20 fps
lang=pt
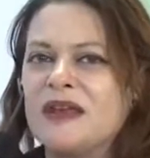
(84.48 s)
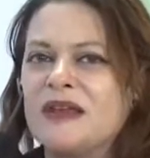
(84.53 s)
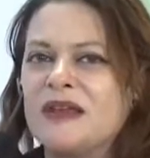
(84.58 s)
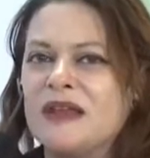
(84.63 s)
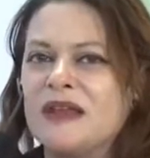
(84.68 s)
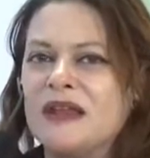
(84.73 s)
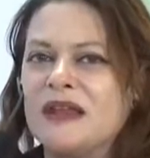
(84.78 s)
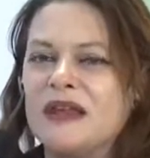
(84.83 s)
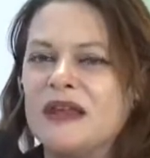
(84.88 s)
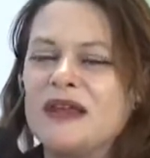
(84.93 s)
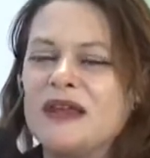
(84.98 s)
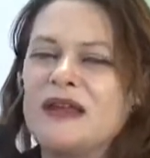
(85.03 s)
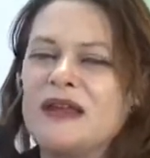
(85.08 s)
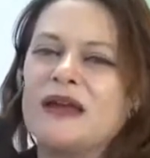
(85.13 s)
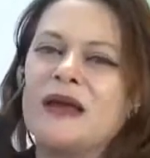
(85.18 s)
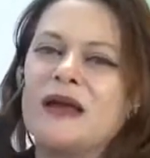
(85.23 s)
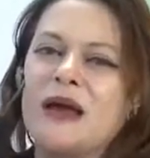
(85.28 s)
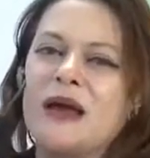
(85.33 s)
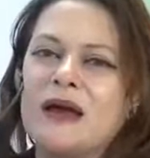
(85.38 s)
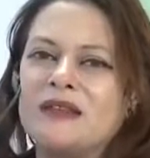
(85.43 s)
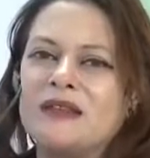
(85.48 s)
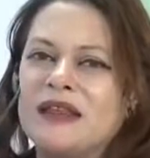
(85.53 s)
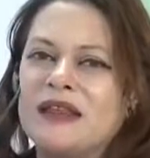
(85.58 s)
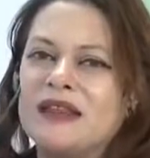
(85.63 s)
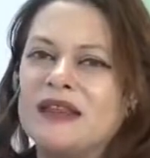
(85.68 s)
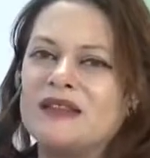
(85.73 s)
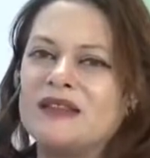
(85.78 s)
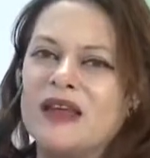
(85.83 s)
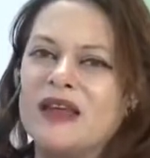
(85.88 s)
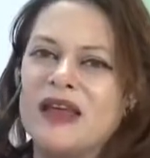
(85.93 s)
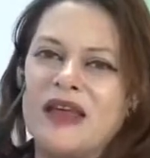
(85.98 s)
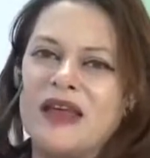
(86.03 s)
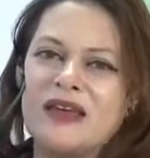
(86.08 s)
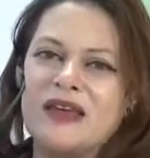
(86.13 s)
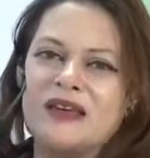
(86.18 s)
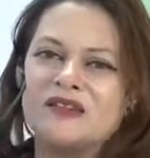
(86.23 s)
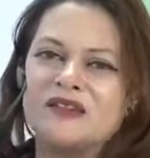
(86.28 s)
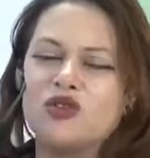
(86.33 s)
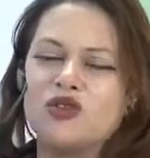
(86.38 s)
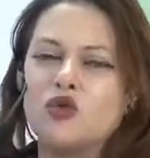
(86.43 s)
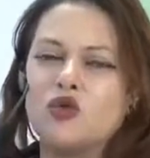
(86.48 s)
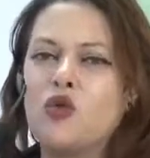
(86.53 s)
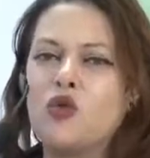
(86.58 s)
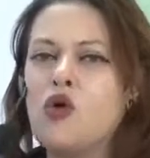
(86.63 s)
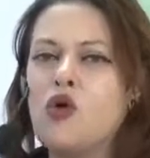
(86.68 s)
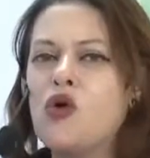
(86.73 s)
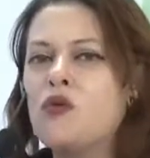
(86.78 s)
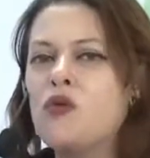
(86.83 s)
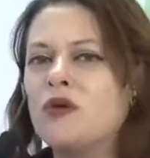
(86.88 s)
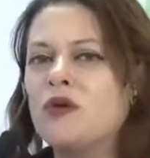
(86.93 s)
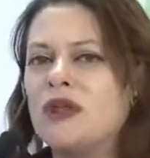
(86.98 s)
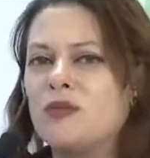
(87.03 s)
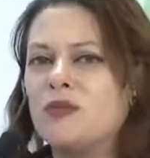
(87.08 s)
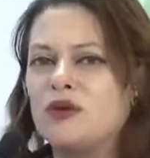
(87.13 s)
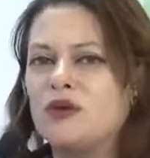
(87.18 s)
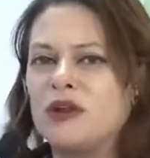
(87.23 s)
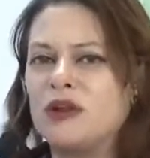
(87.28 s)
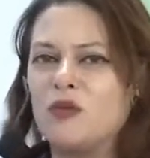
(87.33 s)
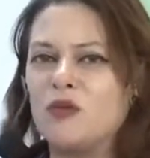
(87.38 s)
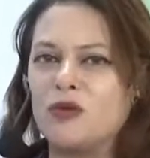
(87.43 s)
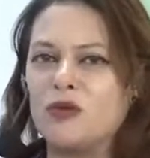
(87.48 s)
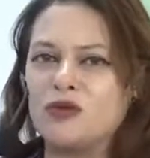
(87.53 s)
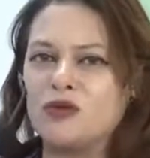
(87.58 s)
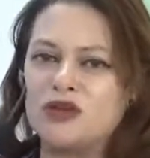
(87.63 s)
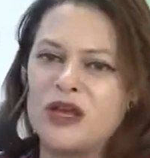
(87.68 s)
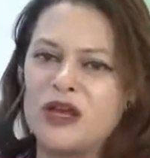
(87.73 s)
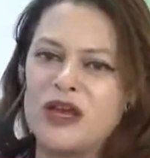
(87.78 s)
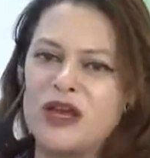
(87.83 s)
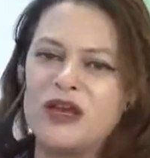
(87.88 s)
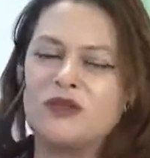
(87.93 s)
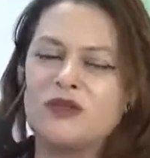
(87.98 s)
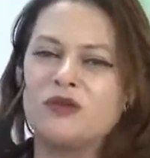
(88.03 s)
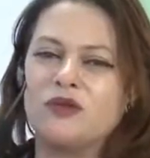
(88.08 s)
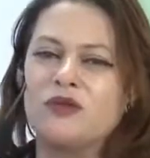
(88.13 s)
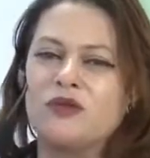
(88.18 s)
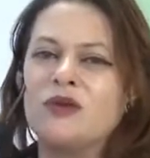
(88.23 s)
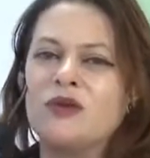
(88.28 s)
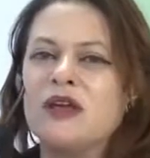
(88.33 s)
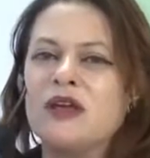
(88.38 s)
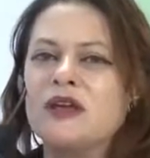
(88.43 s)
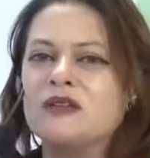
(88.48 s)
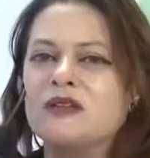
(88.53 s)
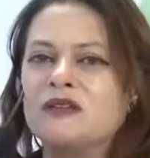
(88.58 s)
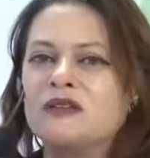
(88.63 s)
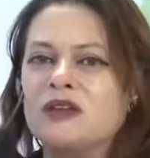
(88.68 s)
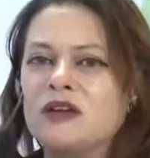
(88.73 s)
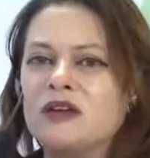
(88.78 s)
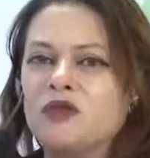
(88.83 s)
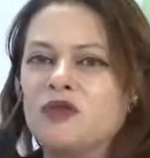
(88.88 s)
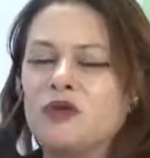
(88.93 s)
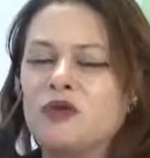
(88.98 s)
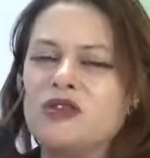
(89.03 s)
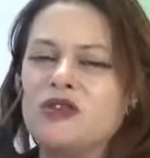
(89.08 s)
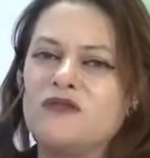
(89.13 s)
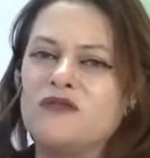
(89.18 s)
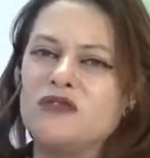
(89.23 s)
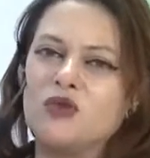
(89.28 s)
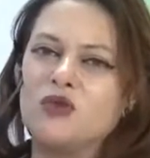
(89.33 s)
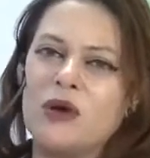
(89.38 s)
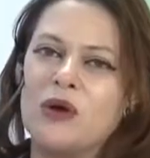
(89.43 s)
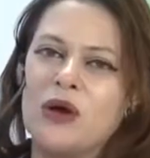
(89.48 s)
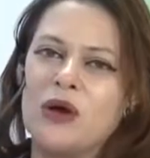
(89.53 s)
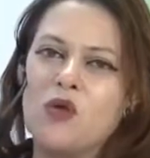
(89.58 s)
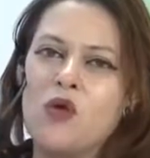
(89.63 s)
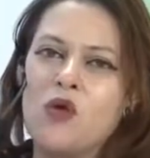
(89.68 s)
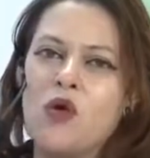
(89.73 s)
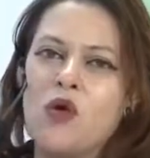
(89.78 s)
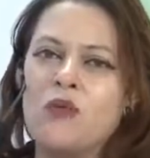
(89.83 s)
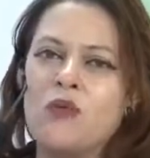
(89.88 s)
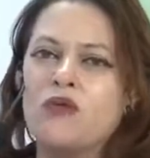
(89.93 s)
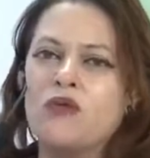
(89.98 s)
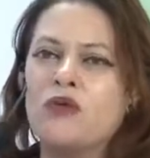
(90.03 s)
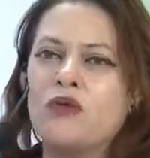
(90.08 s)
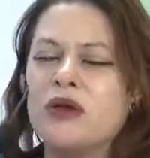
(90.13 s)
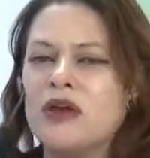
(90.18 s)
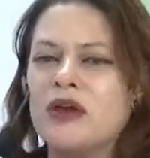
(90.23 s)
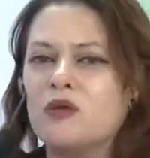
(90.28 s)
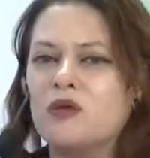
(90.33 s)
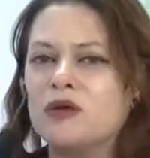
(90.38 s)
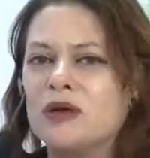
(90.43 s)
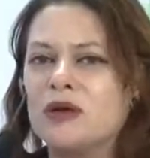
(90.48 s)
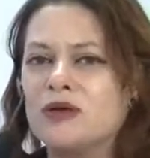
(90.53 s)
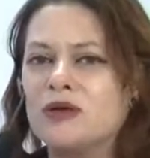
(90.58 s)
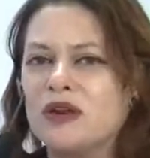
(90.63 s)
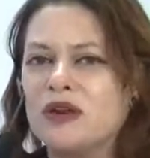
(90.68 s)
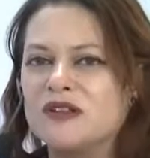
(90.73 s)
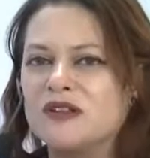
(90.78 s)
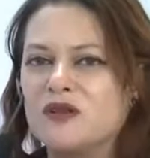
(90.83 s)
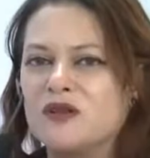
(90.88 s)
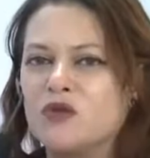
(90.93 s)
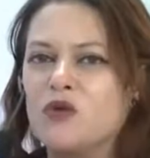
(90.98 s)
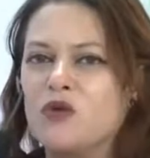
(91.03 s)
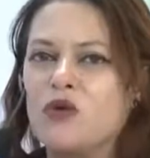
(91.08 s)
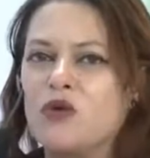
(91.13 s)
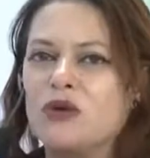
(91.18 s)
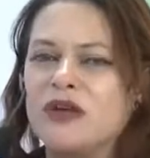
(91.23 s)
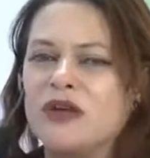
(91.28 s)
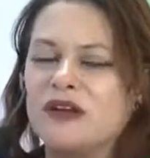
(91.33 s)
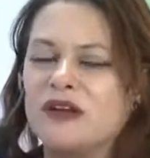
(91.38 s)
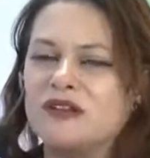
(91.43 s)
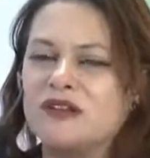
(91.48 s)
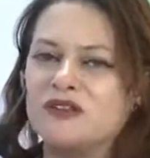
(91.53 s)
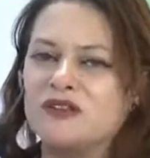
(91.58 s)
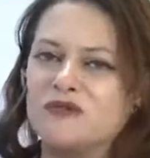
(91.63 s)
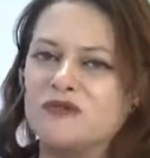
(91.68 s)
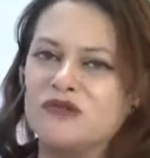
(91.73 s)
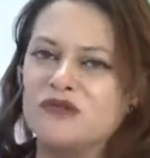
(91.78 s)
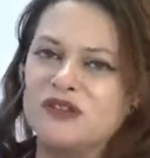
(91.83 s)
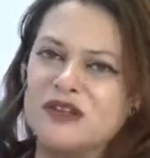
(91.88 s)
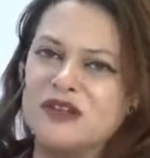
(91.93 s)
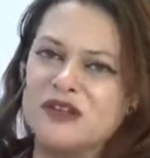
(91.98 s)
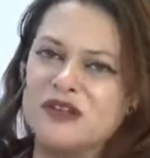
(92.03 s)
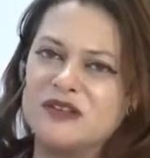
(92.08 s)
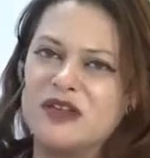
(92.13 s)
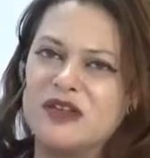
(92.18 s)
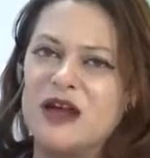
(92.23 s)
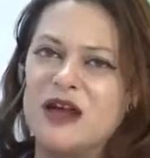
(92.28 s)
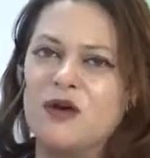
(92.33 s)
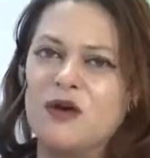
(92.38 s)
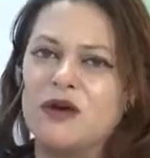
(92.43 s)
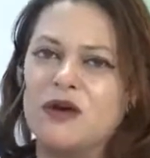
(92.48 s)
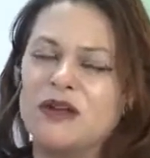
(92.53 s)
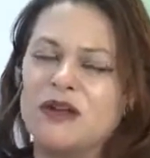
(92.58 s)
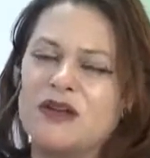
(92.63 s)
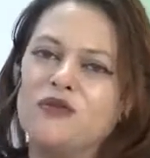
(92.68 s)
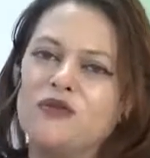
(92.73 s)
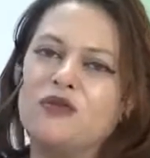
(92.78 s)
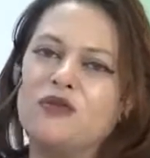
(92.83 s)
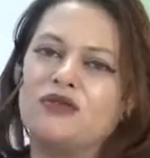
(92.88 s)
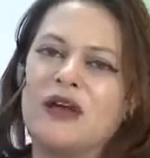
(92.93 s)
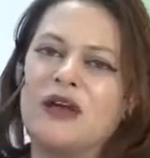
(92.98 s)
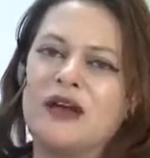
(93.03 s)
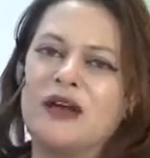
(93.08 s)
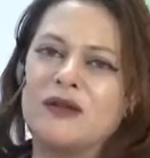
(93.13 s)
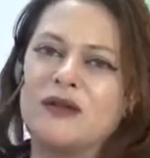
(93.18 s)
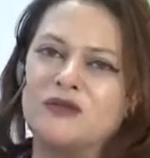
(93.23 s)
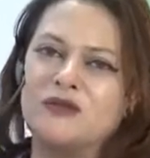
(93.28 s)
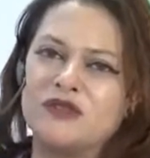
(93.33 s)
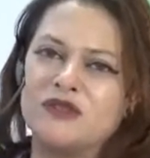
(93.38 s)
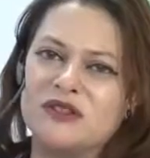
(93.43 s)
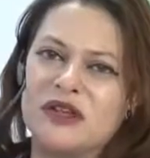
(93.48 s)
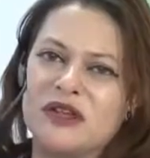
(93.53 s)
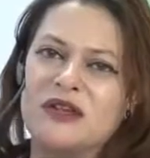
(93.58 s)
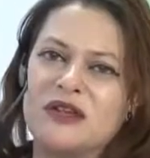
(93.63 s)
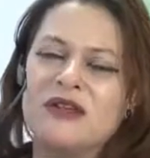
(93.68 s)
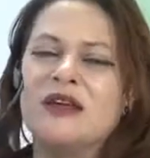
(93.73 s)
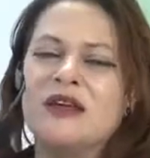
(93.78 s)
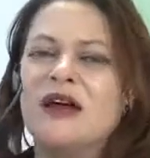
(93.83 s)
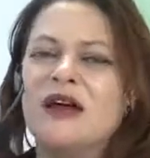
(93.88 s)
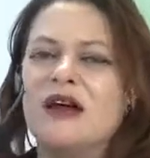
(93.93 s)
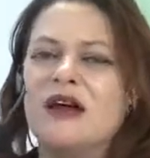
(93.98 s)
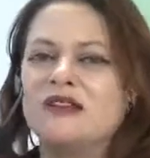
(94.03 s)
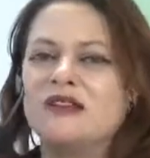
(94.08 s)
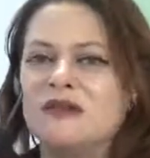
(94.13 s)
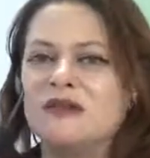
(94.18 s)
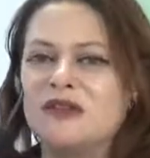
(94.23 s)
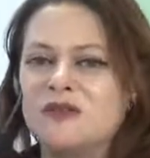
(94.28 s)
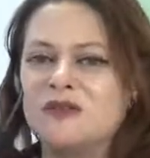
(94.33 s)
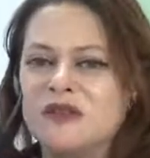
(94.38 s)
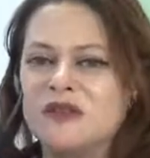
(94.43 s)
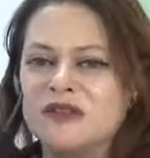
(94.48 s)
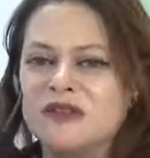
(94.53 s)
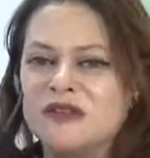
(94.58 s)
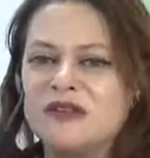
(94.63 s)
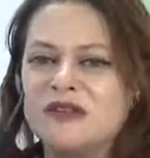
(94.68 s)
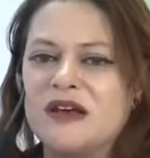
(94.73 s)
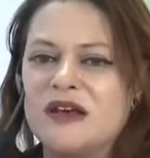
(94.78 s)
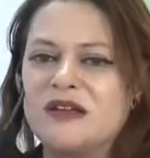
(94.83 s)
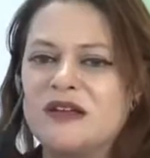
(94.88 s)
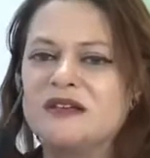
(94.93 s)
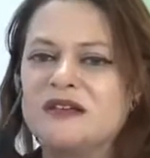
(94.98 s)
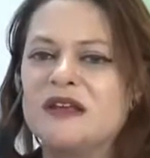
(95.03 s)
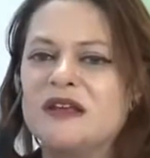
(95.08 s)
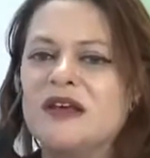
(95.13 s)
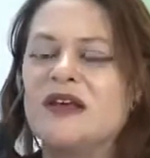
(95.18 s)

né, a ter ideias de como elaborar um projeto, tanto individual como em colaboração com colegas de vocês, a hora que voltarmos né, às aulas presenciais,